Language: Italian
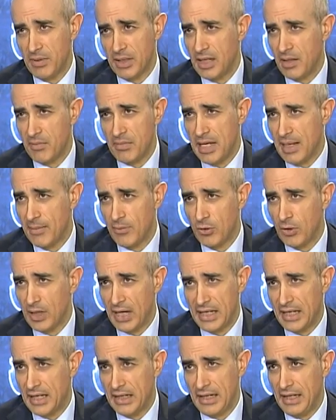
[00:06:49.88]
perché abbiamo
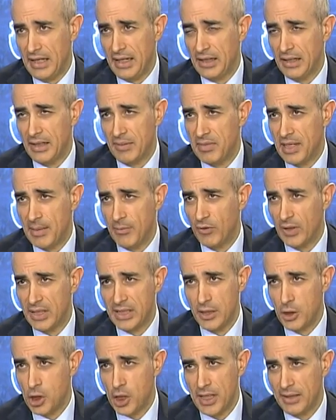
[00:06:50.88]
Ryanair, abbiamo
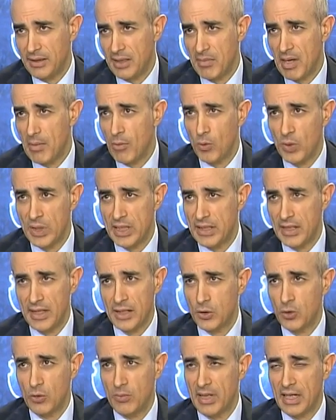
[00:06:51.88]
EasyJet, abbiamo Wizz
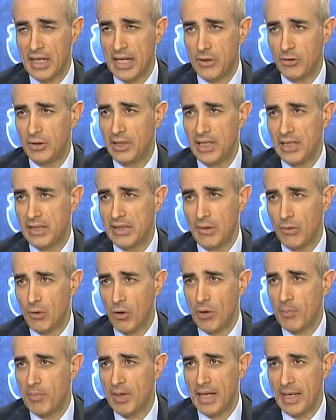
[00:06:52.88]
Air sul mercato dell'Est
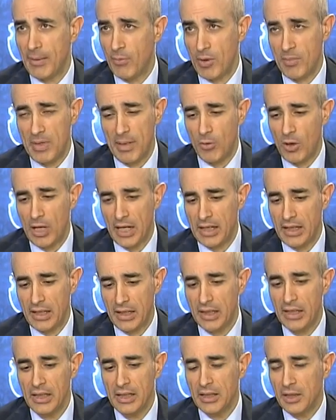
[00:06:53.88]
Europa e poi abbiamo
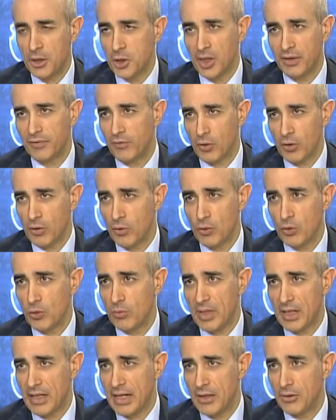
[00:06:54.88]
anche Jet4U sul
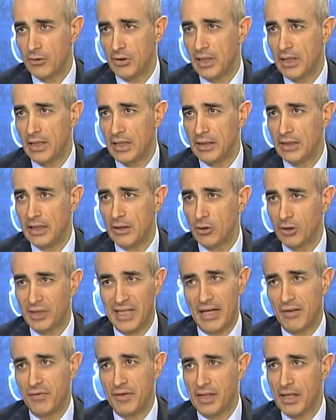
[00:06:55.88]
mercato del, del Nord
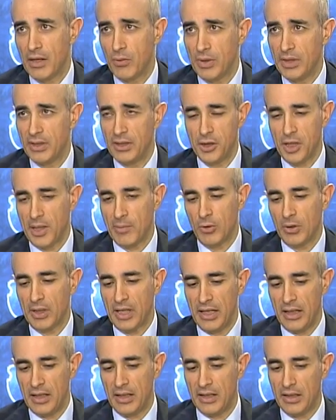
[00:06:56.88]
Africa, quindi diciamo
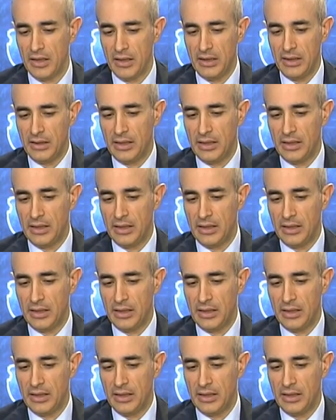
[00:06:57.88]
che eh,